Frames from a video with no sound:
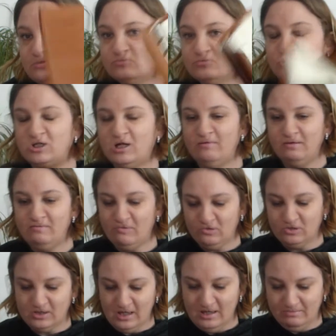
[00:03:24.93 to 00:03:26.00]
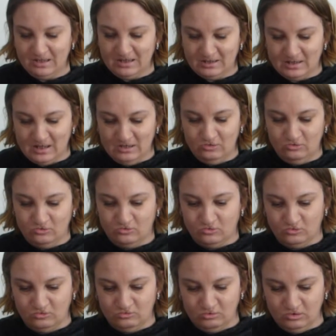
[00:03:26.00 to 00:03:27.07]
donc j'avais pensé peut-être à le
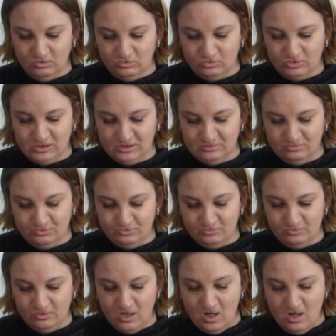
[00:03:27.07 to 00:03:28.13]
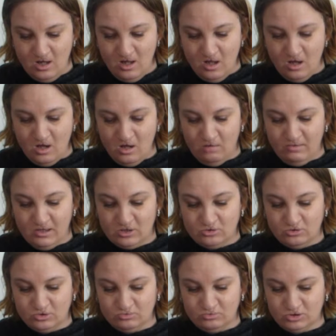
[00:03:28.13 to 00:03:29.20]
revendre au début euh, parce
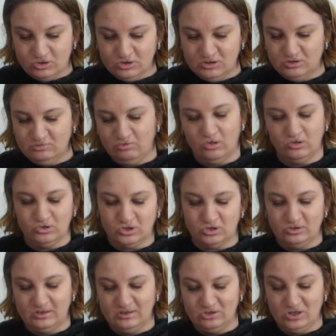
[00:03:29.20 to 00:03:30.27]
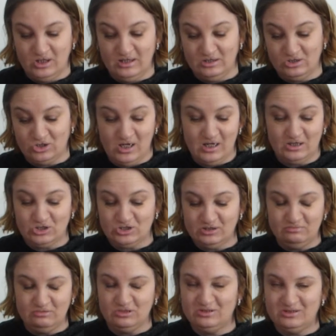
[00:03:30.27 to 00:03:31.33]
que je me suis dit bon j'en ai je l'ai
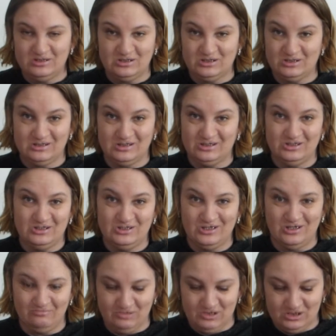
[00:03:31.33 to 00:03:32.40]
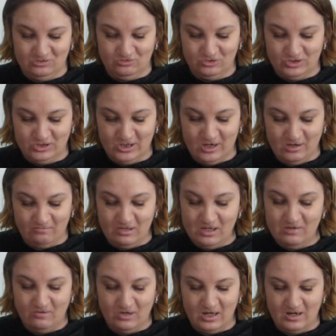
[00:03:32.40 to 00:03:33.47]
acheté mais c'était un petit coup de cœur
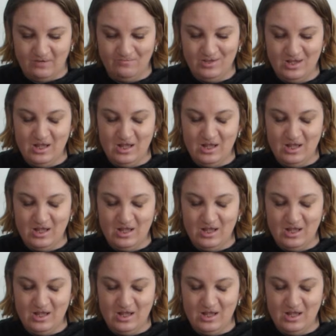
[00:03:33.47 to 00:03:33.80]
mais voilà